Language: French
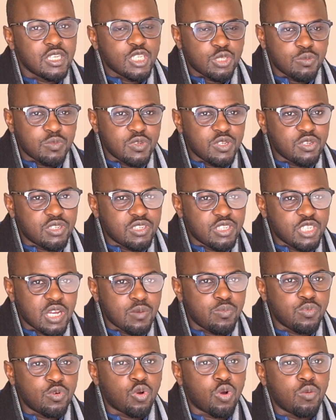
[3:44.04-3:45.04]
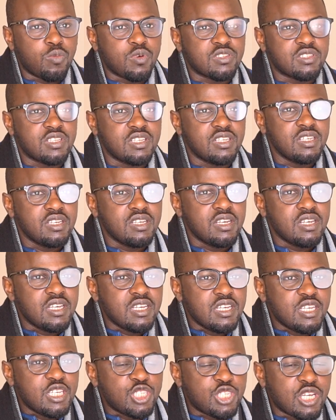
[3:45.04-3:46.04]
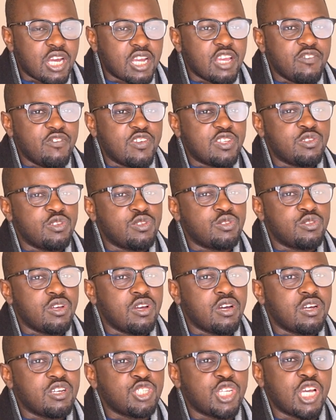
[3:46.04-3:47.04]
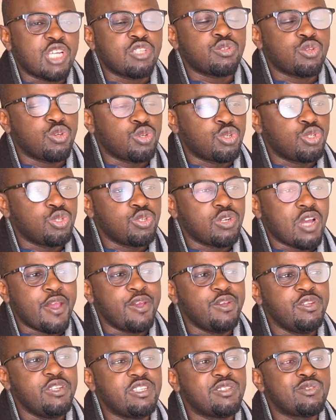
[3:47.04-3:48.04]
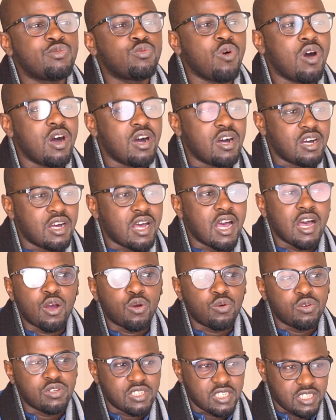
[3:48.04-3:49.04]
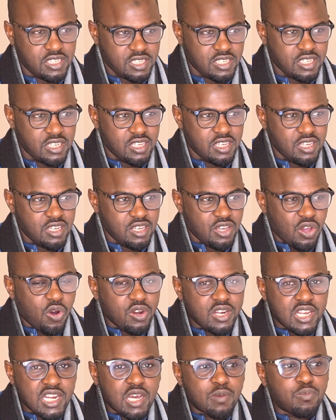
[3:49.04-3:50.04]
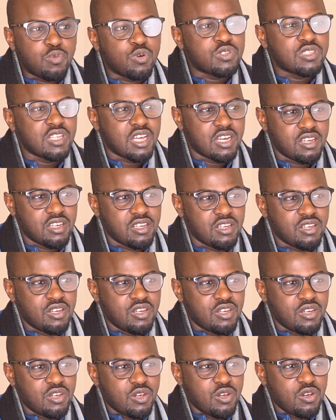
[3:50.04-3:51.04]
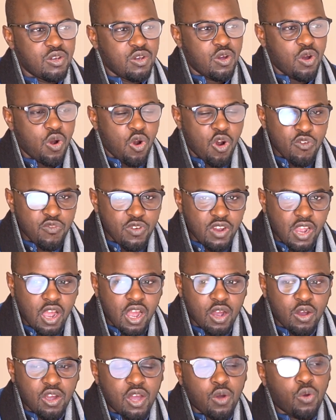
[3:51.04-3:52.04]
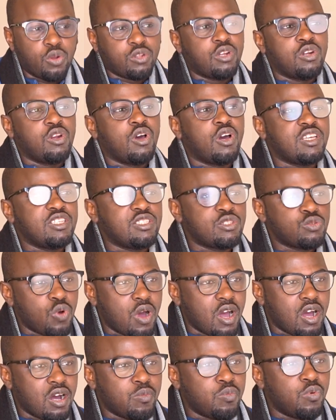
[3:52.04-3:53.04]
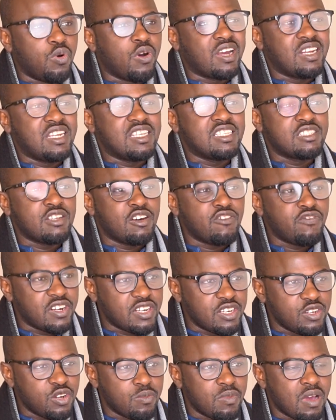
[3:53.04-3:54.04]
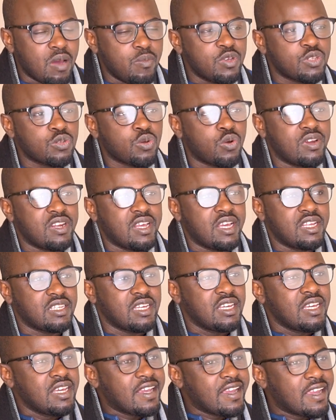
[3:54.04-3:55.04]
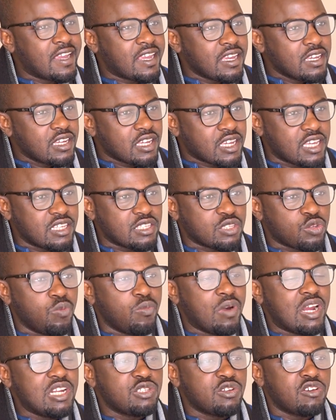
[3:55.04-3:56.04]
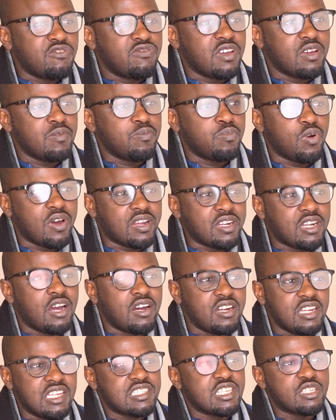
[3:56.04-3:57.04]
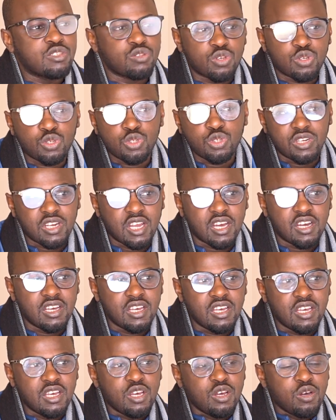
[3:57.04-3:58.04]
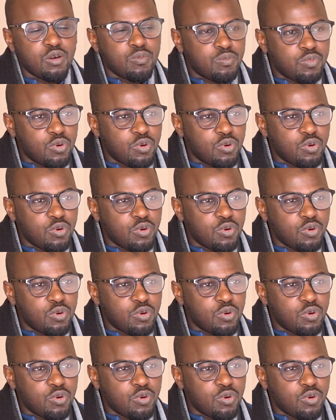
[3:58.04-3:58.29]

Je me dis que déjà pour commencer, chaque investisseur, chaque structure a une histoire à raconter. Mhm. On est là pour ça. Oui on veut raconter leur histoire pour que les enfants de demain puissent connaître quest comment ils ont fait pour grandir ces structures-là. Mhm.